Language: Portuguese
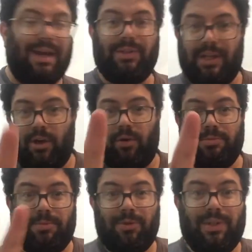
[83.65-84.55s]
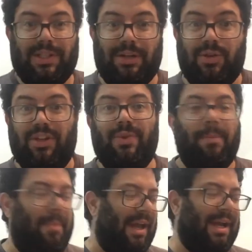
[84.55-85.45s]
Eu sei que algumas pessoas acham que isso é
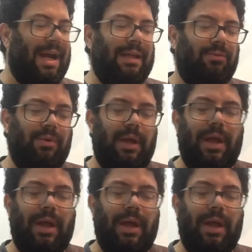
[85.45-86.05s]
pecado,